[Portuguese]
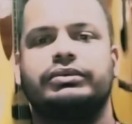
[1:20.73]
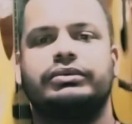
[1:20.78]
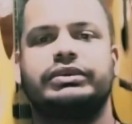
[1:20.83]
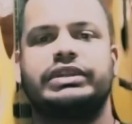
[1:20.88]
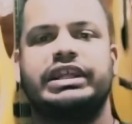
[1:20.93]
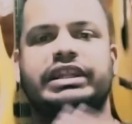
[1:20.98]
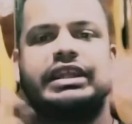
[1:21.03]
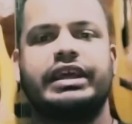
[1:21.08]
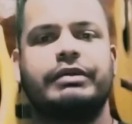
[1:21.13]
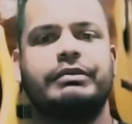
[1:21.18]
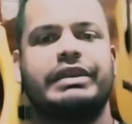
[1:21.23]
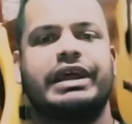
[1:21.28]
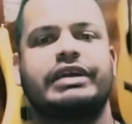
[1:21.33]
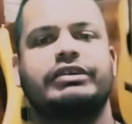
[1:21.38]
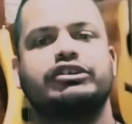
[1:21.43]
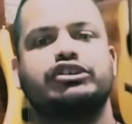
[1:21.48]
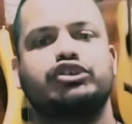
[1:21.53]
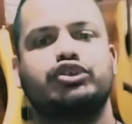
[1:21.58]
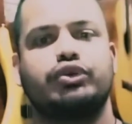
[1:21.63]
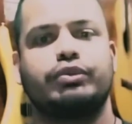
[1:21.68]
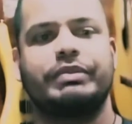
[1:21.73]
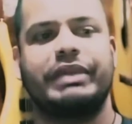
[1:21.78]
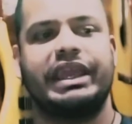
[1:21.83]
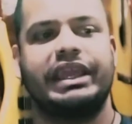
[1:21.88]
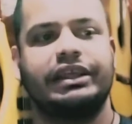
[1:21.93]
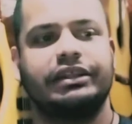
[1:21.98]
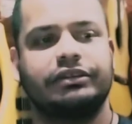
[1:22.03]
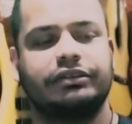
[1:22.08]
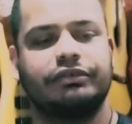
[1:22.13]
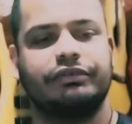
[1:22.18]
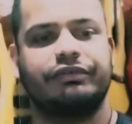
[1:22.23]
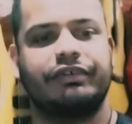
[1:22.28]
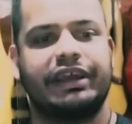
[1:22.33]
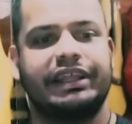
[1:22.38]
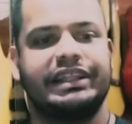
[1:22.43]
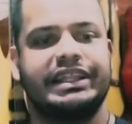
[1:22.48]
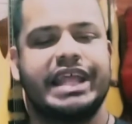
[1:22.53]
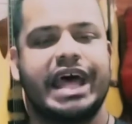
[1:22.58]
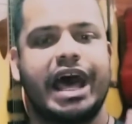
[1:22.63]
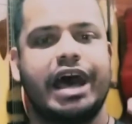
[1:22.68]
o determinado instrumento
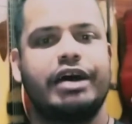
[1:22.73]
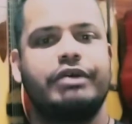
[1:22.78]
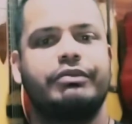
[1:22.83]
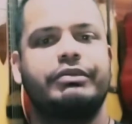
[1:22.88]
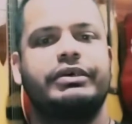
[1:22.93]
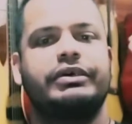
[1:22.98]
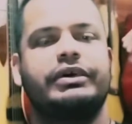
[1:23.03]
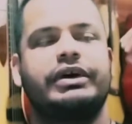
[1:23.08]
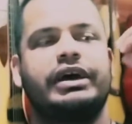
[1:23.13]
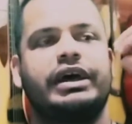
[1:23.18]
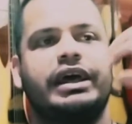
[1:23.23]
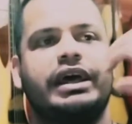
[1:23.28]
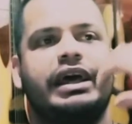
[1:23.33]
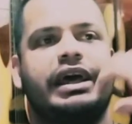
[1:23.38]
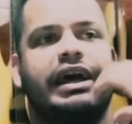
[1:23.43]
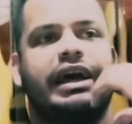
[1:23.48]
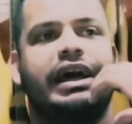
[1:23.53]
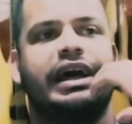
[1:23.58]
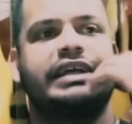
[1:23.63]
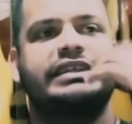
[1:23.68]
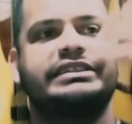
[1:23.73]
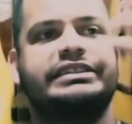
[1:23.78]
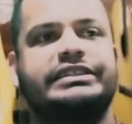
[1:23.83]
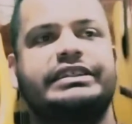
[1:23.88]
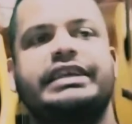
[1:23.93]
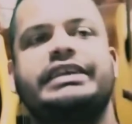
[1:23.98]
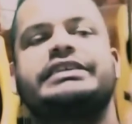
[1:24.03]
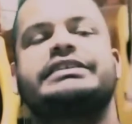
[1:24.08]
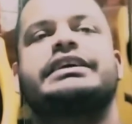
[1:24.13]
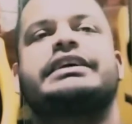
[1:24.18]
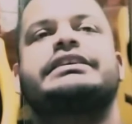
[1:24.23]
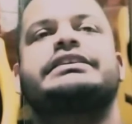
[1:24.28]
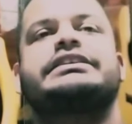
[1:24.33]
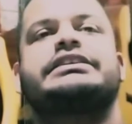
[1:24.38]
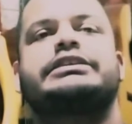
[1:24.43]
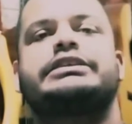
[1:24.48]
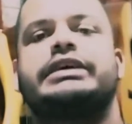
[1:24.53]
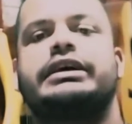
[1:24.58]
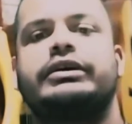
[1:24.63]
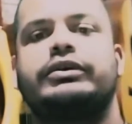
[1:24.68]
vai dar a
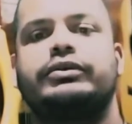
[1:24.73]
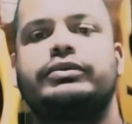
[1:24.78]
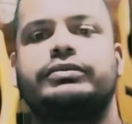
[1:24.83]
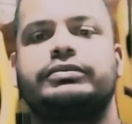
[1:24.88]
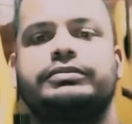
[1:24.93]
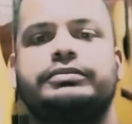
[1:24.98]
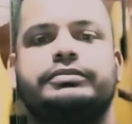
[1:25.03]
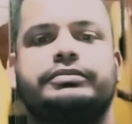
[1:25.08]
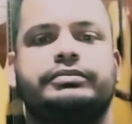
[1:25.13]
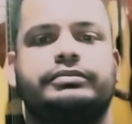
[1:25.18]
sensação